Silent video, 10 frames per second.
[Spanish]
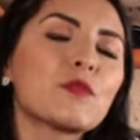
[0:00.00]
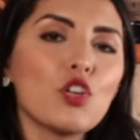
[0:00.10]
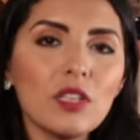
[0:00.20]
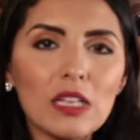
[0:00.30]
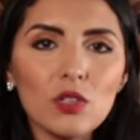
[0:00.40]

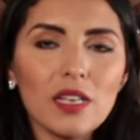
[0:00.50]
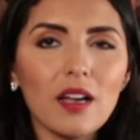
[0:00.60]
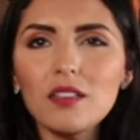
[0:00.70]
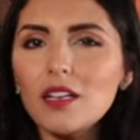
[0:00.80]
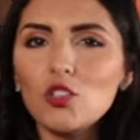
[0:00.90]
Son datos de
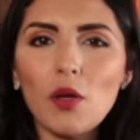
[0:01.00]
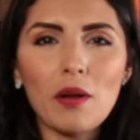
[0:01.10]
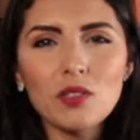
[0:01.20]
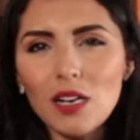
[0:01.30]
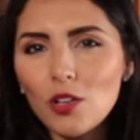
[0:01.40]
Cata que todavía
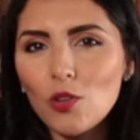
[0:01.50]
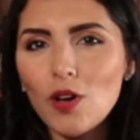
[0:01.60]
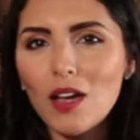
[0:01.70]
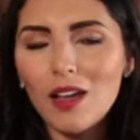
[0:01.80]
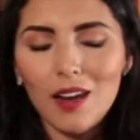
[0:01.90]
no han salido
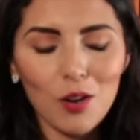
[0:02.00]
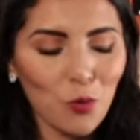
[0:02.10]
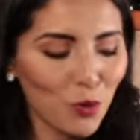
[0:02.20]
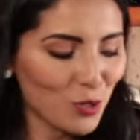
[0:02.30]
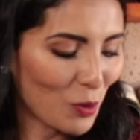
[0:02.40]
a la,
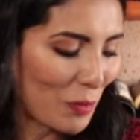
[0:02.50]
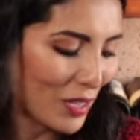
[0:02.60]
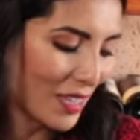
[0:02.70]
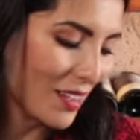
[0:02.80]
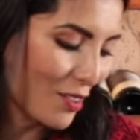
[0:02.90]
luz, no han
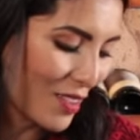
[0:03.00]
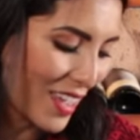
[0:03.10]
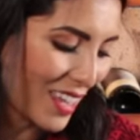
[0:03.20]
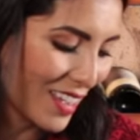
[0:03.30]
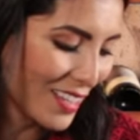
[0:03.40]
platicado
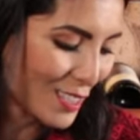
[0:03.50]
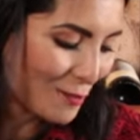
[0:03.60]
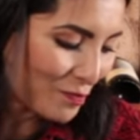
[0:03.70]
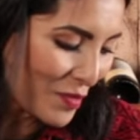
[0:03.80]
de ellas,